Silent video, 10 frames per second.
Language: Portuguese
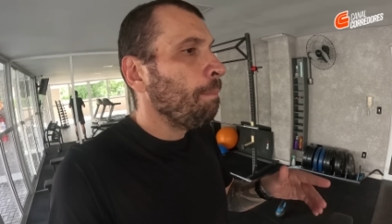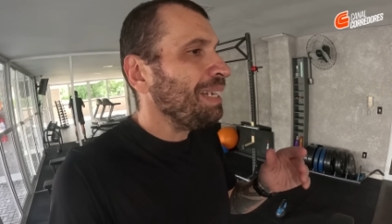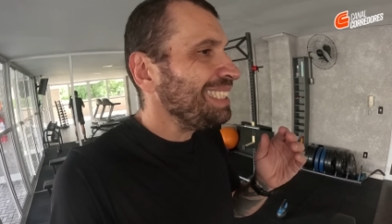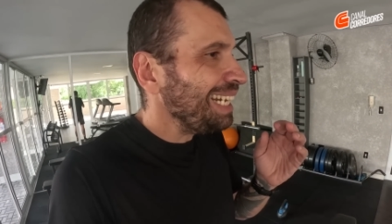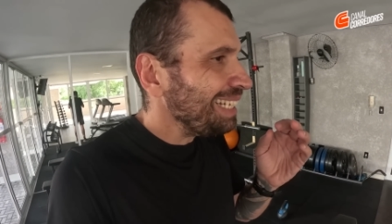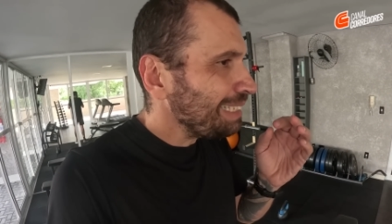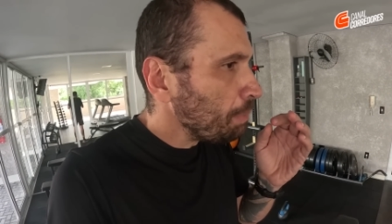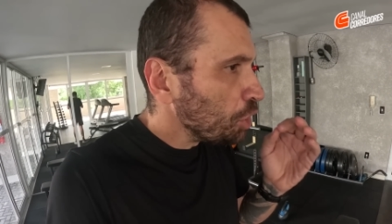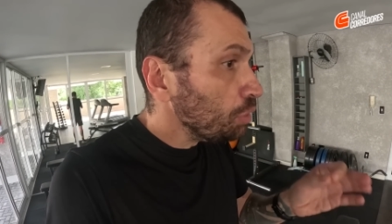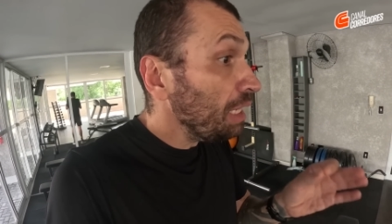Mas ela está
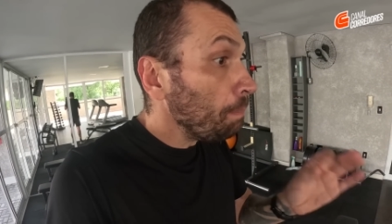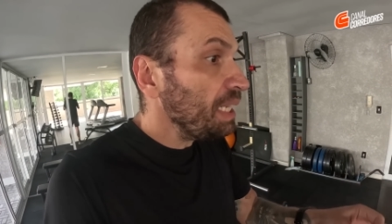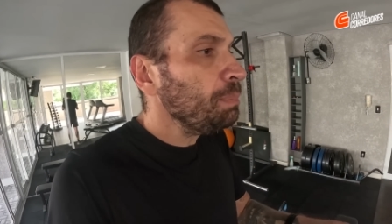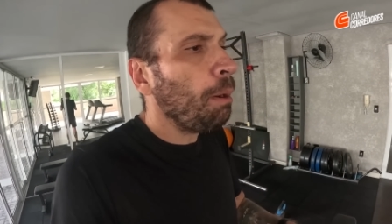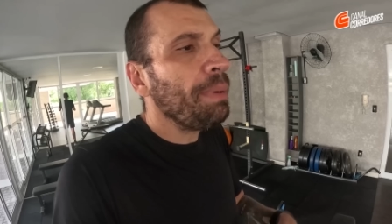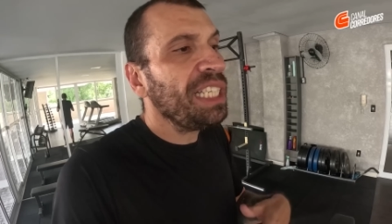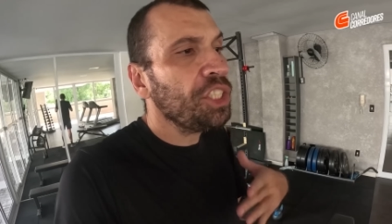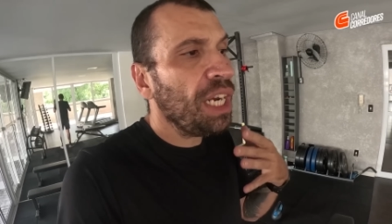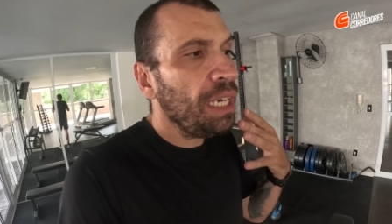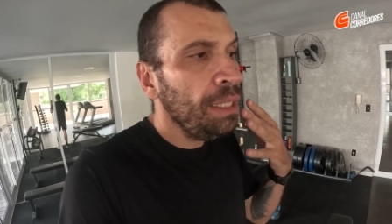me ajudando
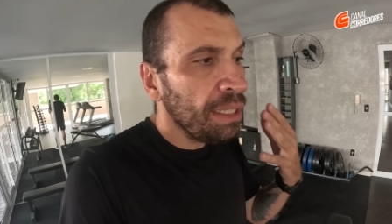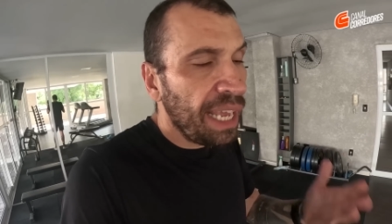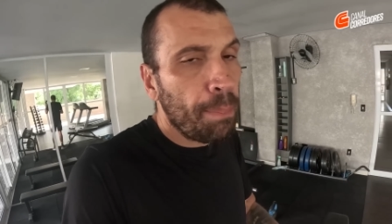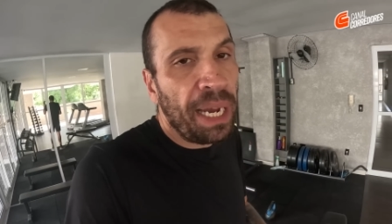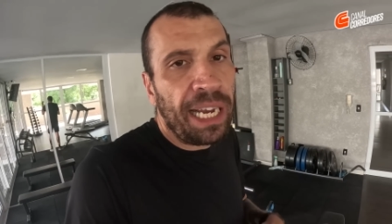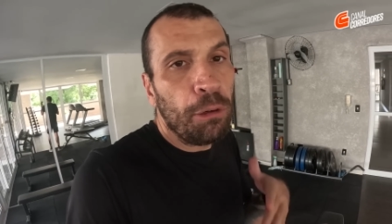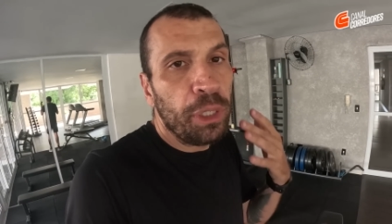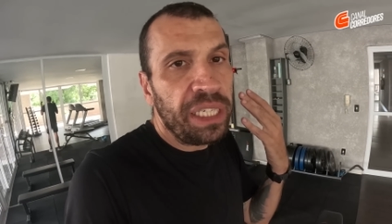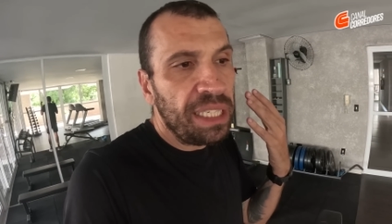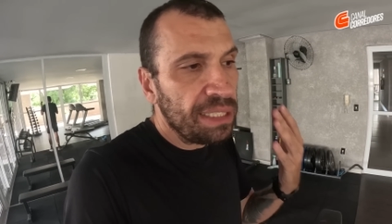principalmente a queimar
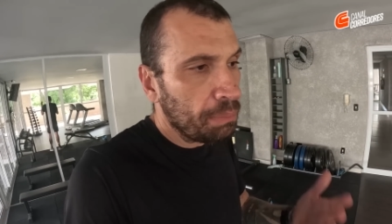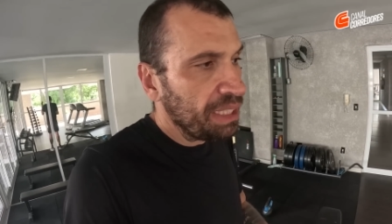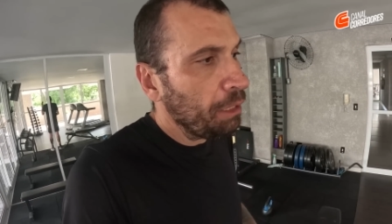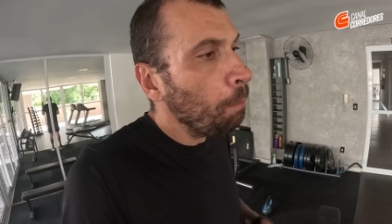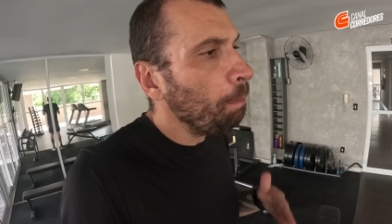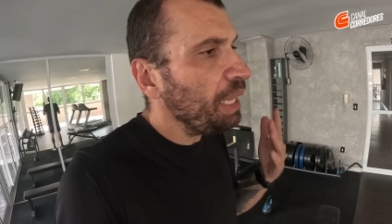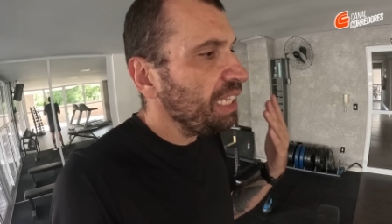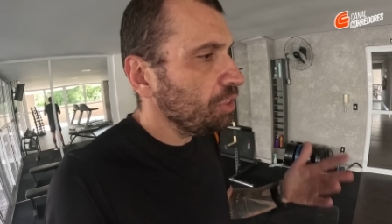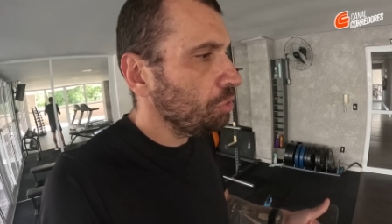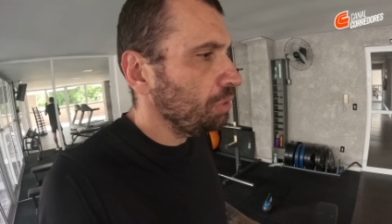calorias, manter o
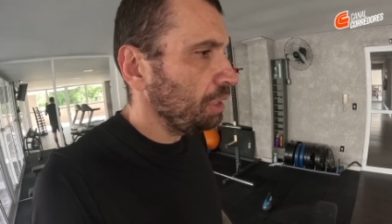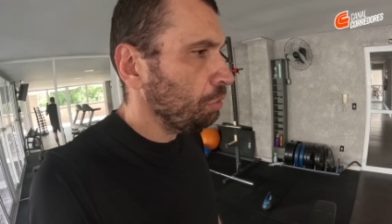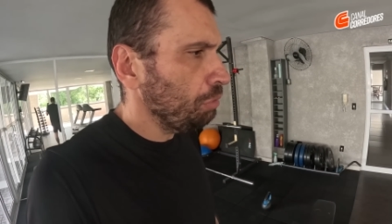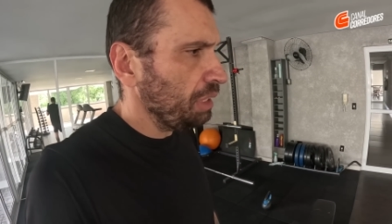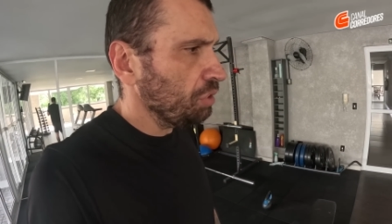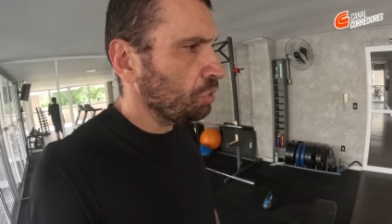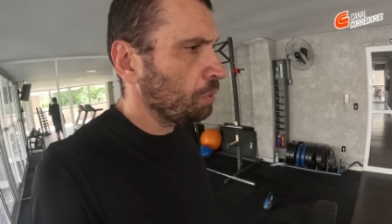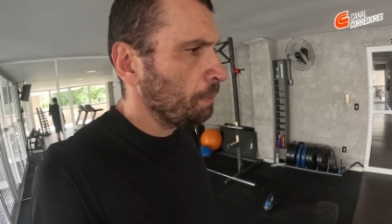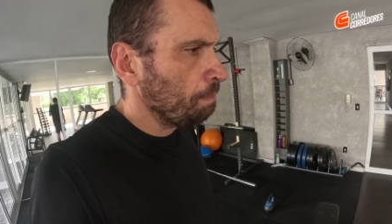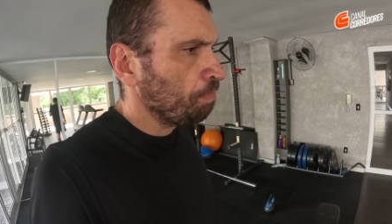peso e tudo
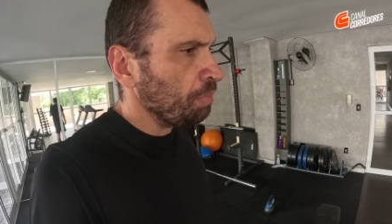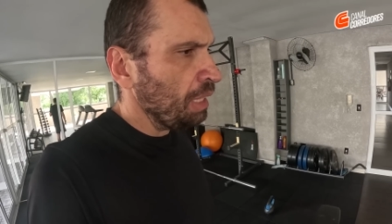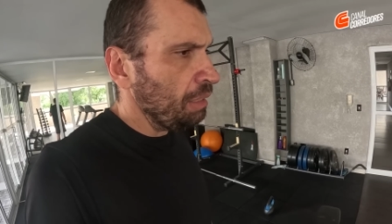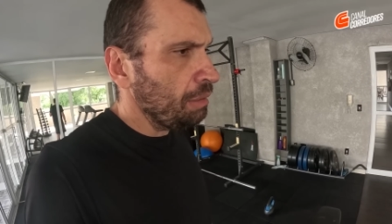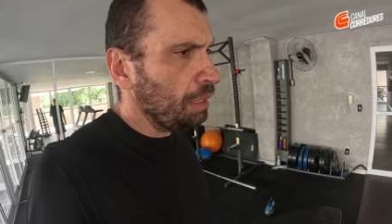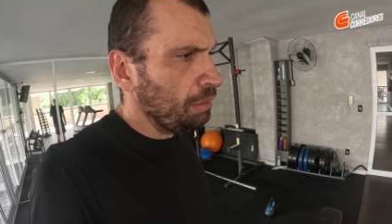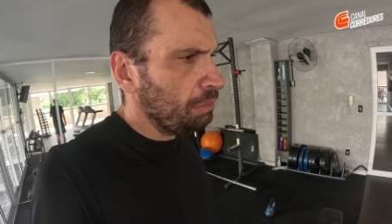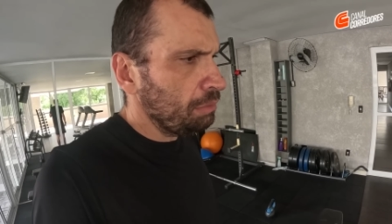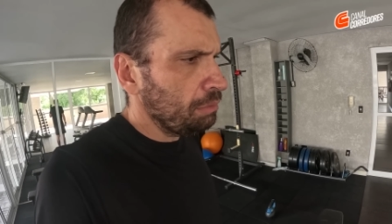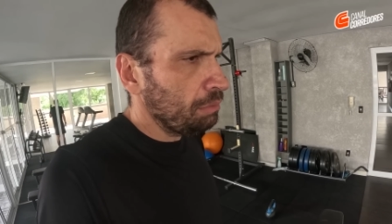isso.
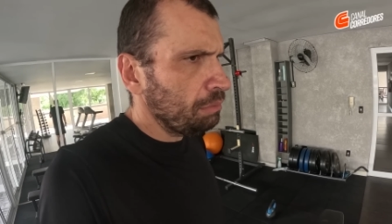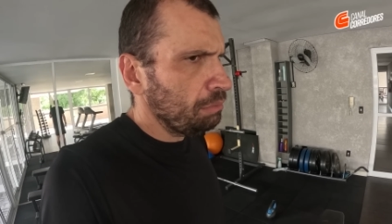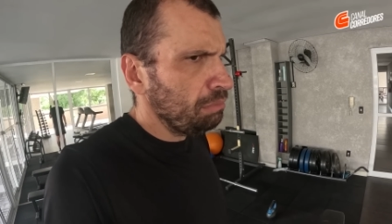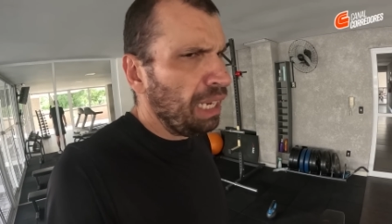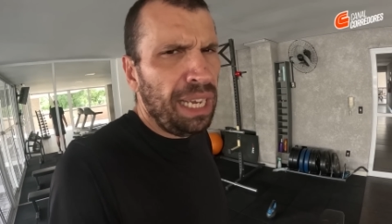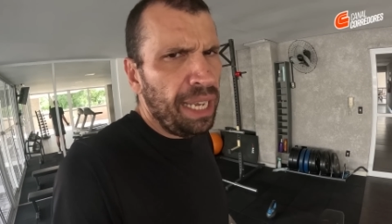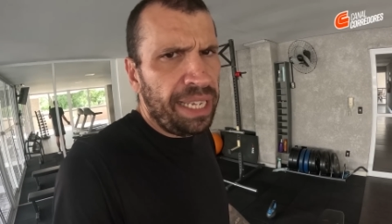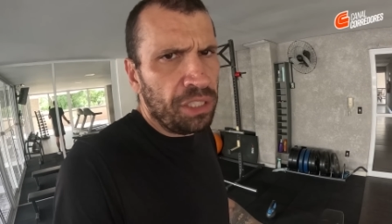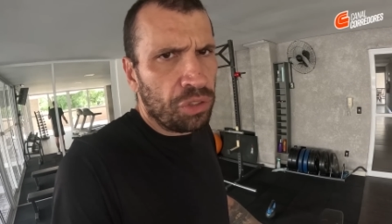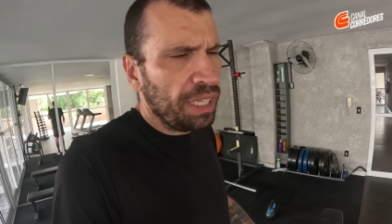Então, ah,
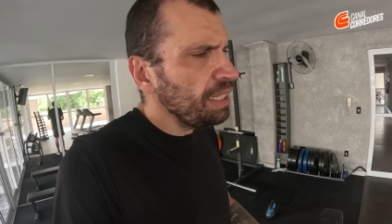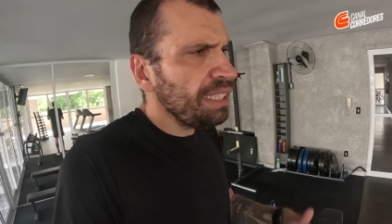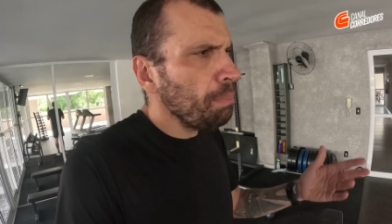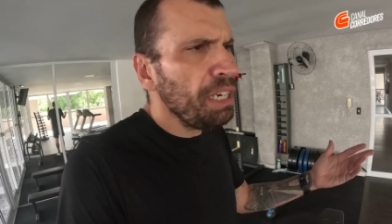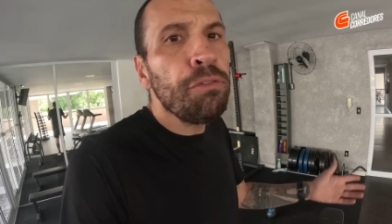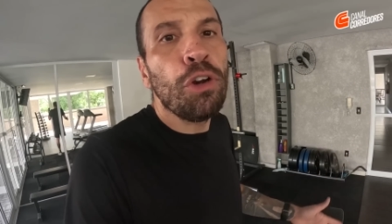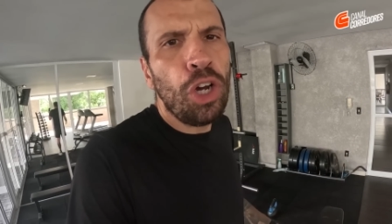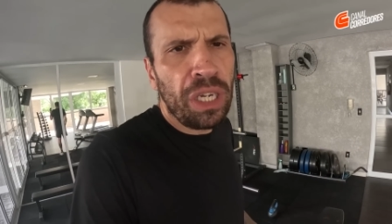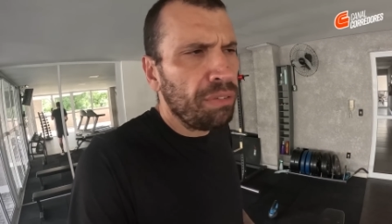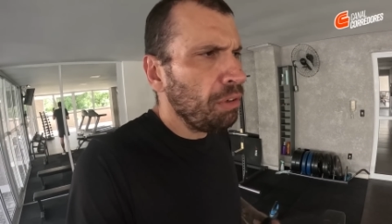é isso, aquele esquema de
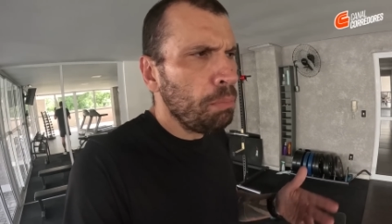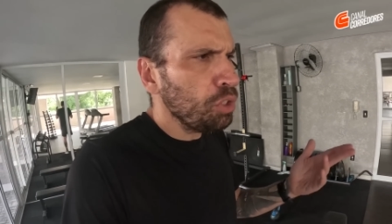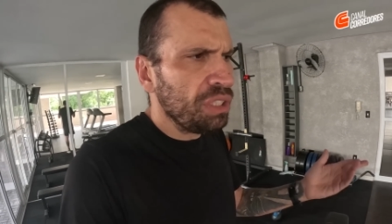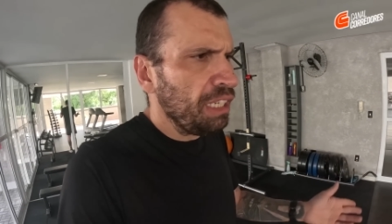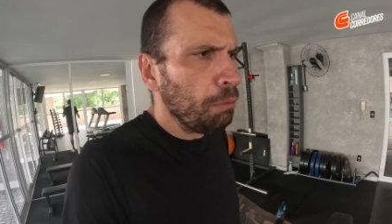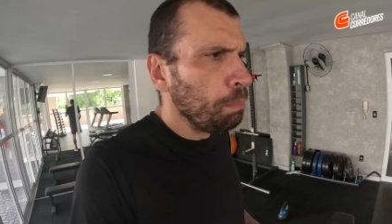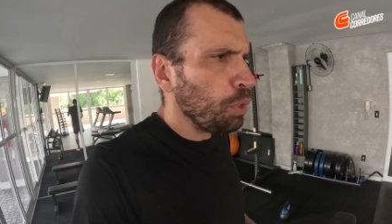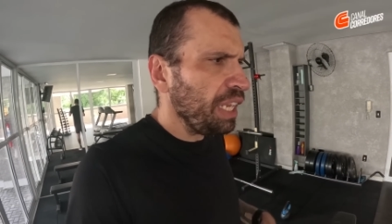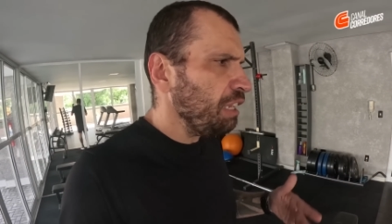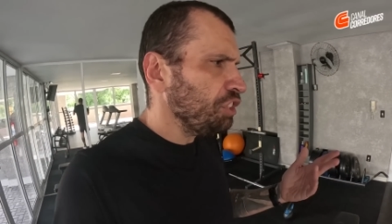vlog, vão mostrando um
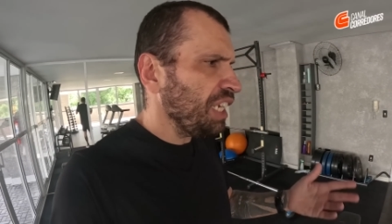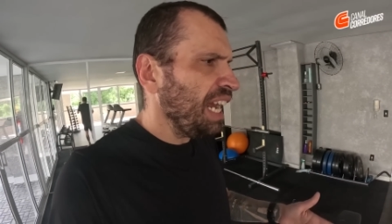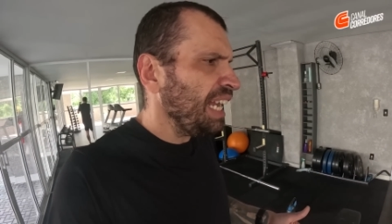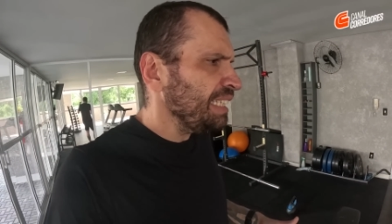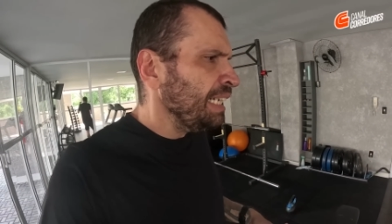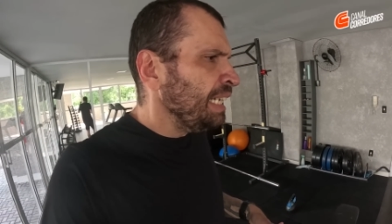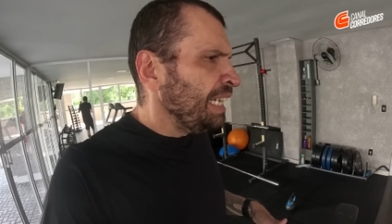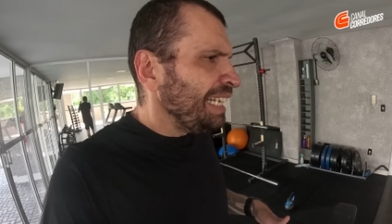pouquinho de cada.